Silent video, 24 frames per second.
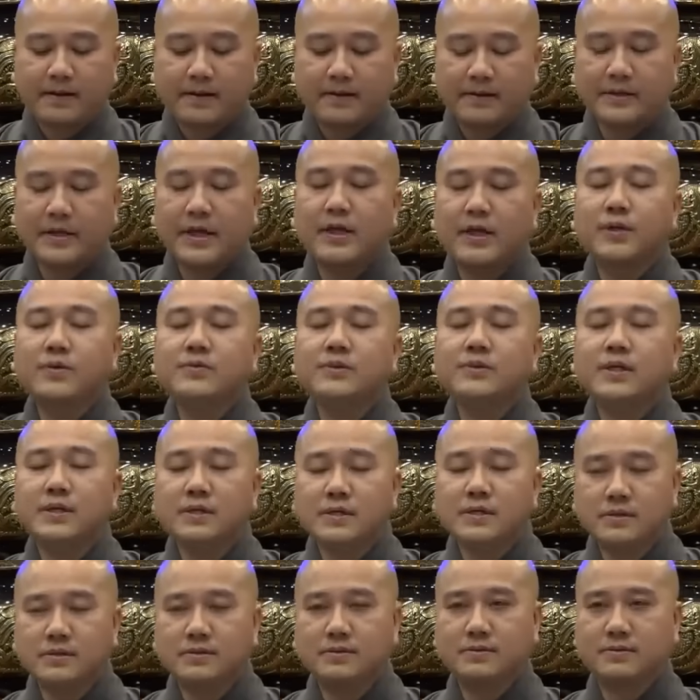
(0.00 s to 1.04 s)
nếu
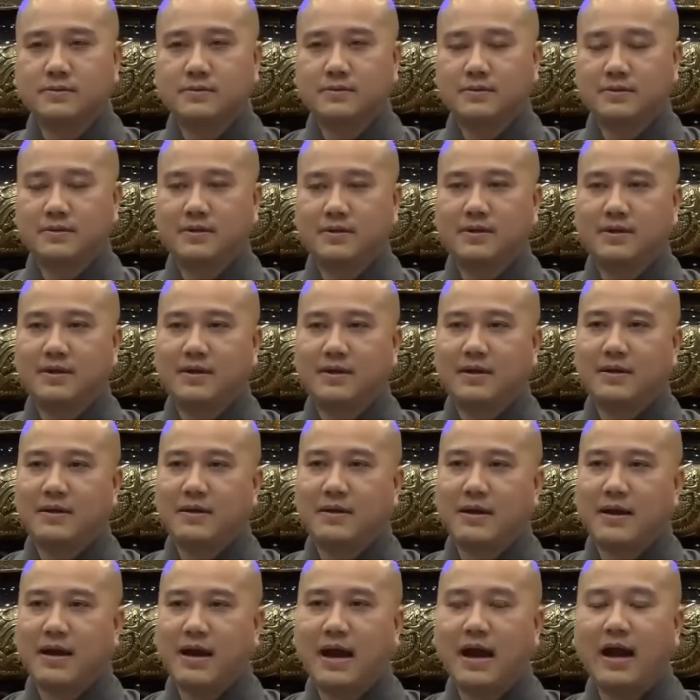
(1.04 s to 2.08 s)
như
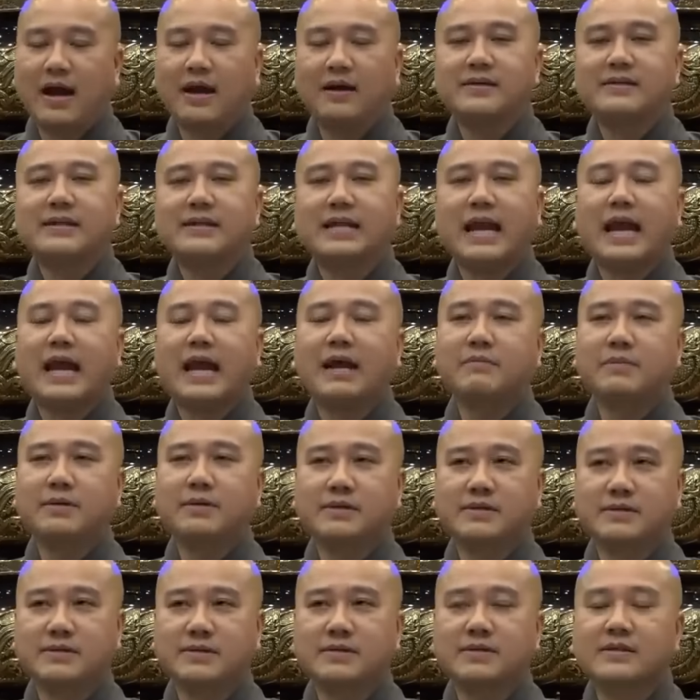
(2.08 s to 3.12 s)
ở nhà
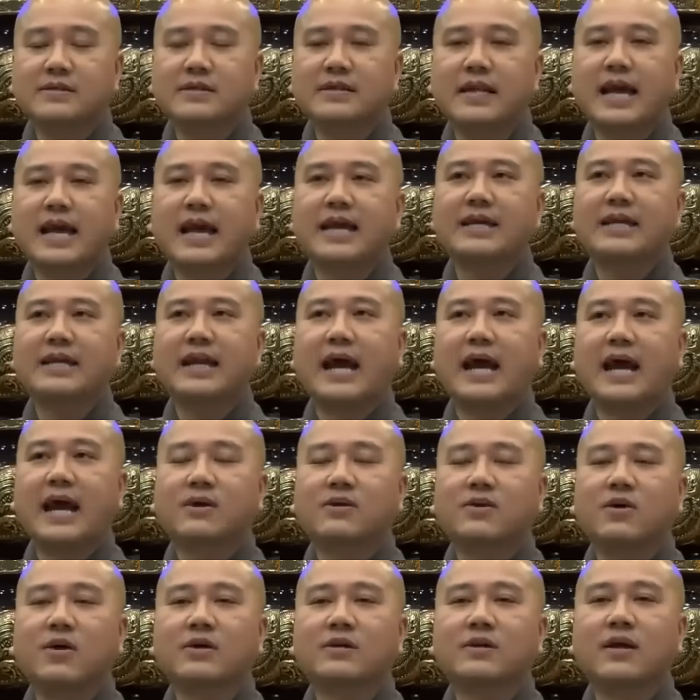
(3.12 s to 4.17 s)
mình xưa nay đã
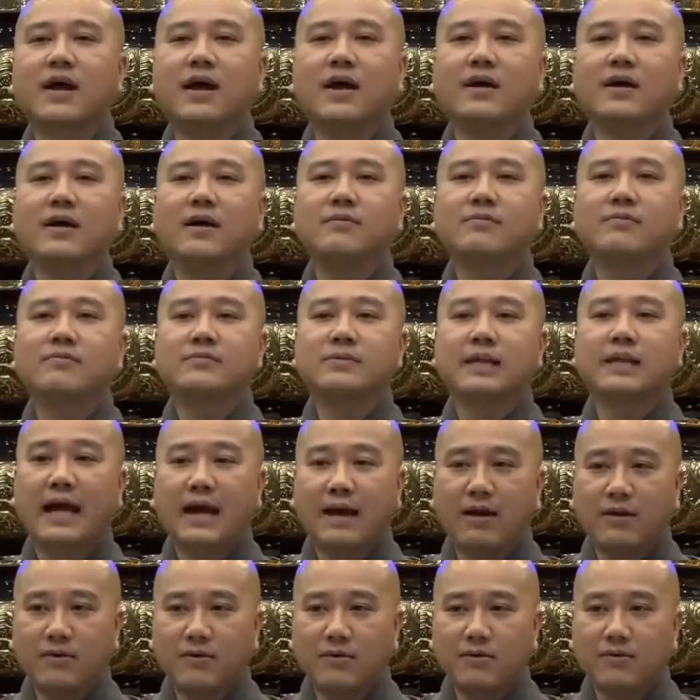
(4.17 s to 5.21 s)
có thờ ông
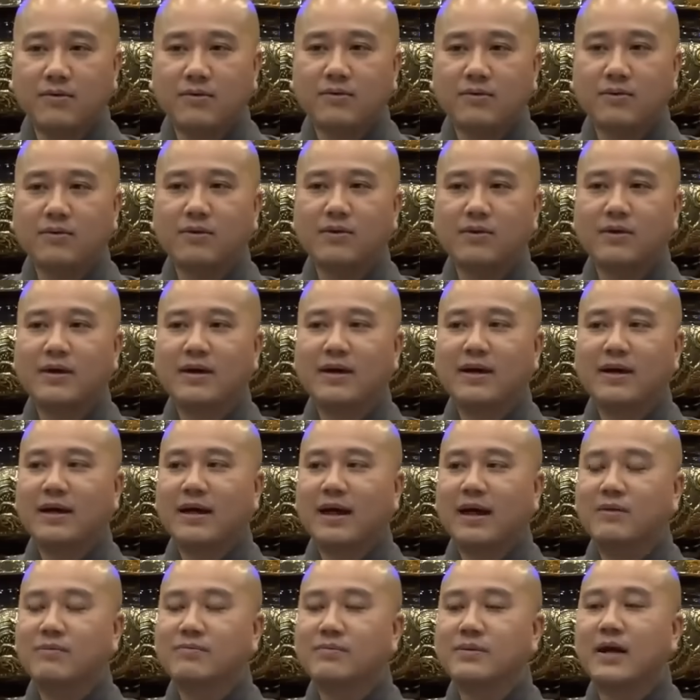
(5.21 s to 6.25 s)
Táo,
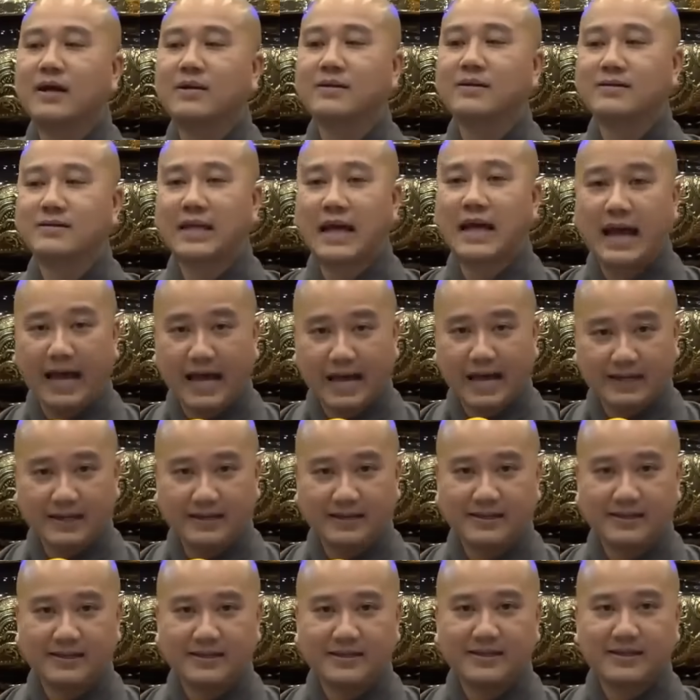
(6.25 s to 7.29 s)
ông thần tài,
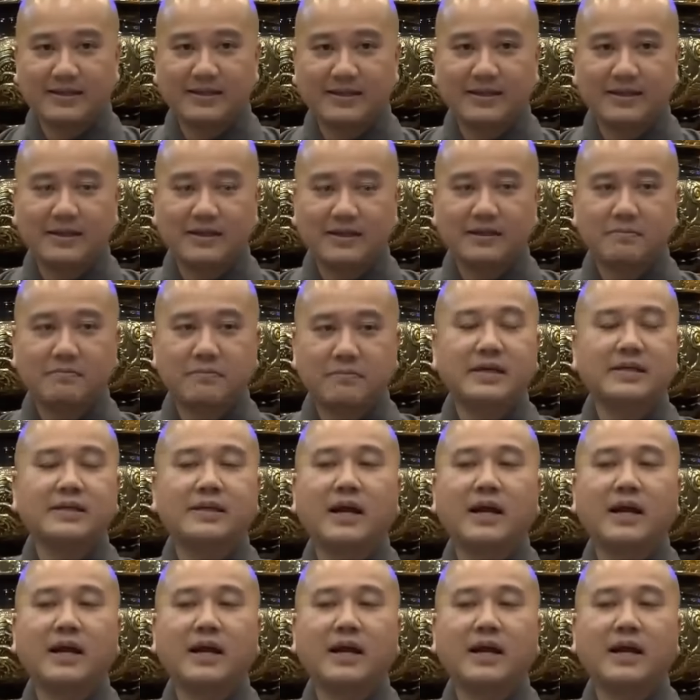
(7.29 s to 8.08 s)
bây